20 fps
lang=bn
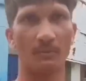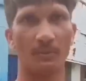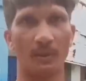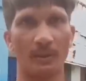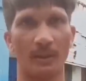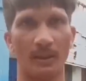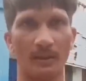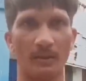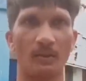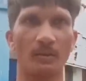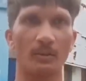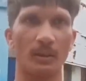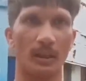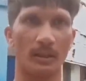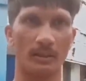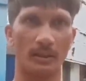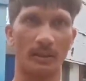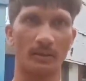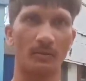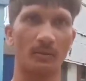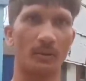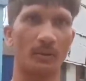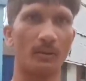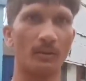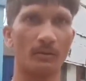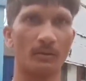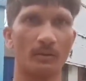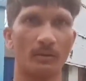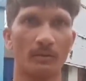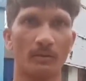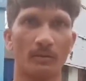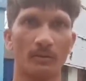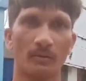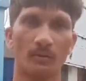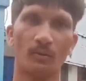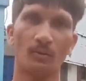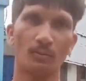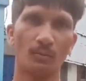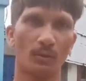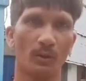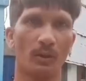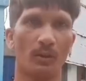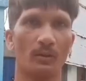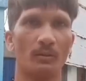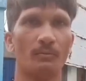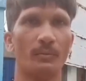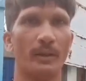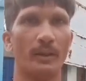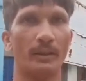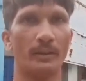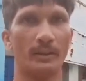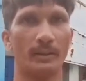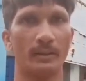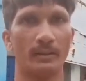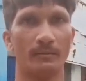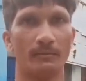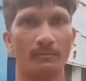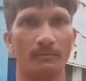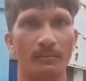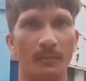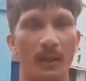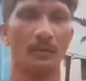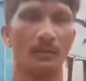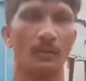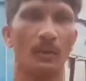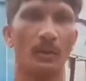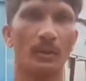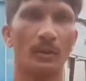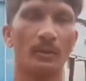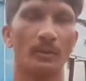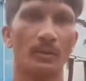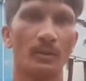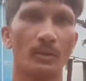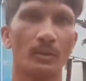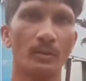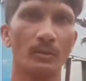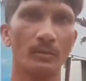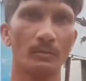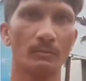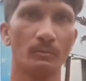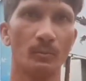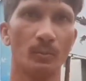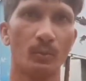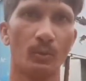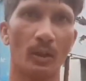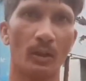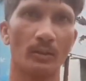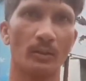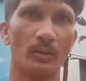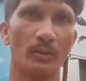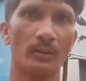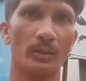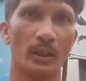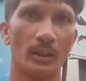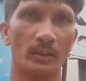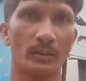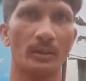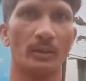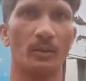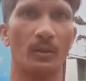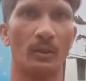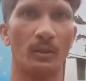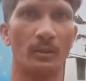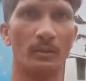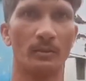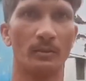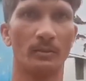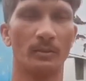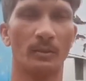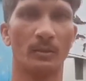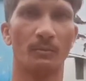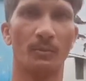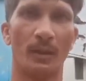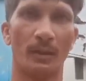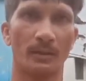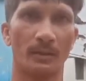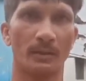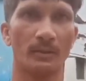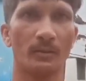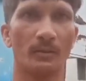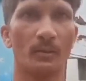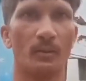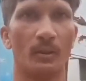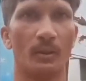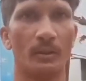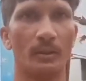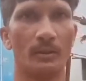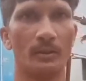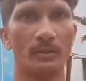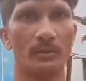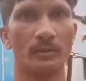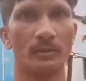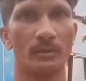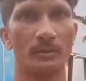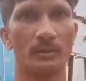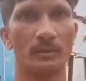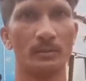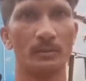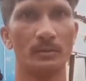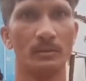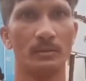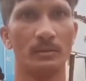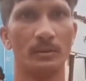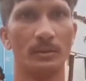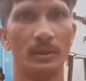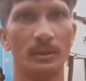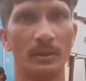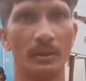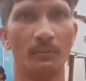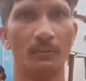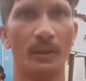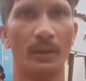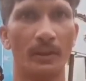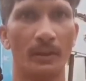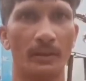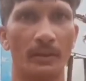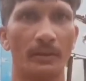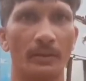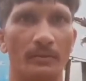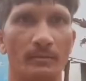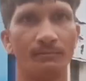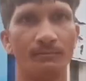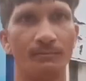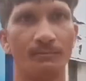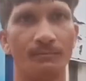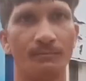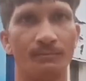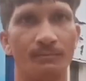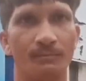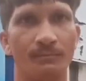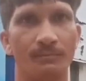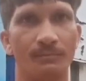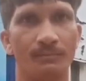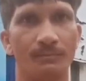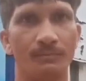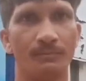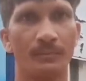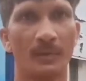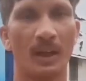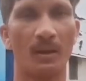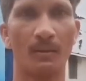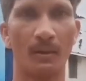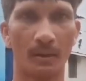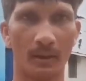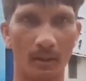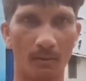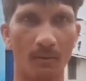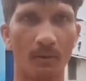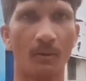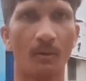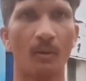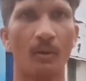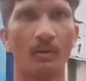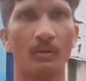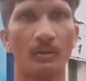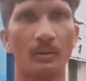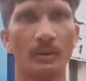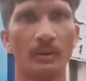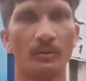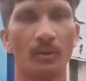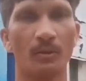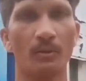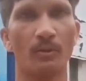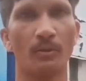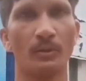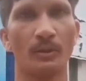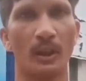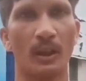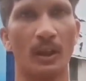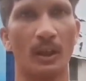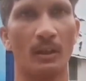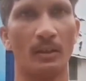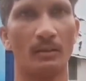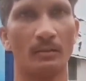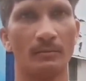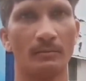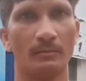চাপা দিয়ে হোক আর যে করে হোক ফোন করে এখন মেরেছে ওদের জন্য পুরার জন্য শাস্তি হয় ফাঁসির জন্য হয় এই যে মেরেছে আপনার নাম কি আমার নাম হলো চন্দন সাহা